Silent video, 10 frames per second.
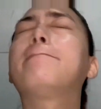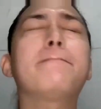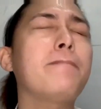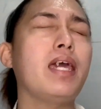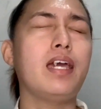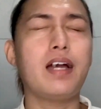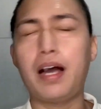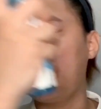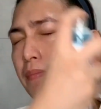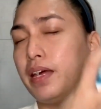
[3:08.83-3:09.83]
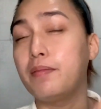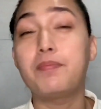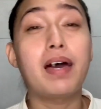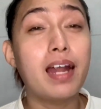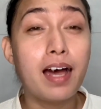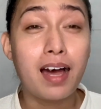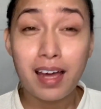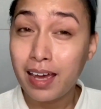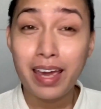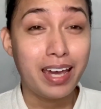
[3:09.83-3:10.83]
makeup. Ayan. Para
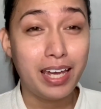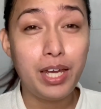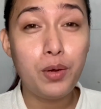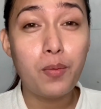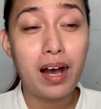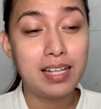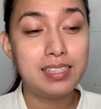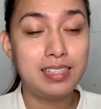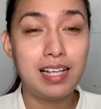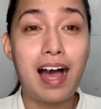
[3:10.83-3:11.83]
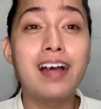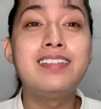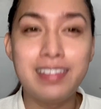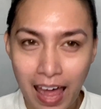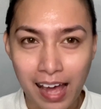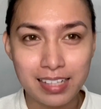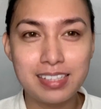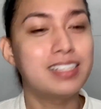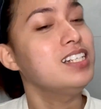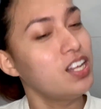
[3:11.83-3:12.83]
iwas agnas.
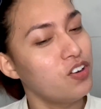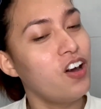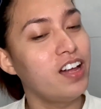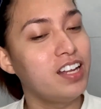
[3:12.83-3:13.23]
Ganon.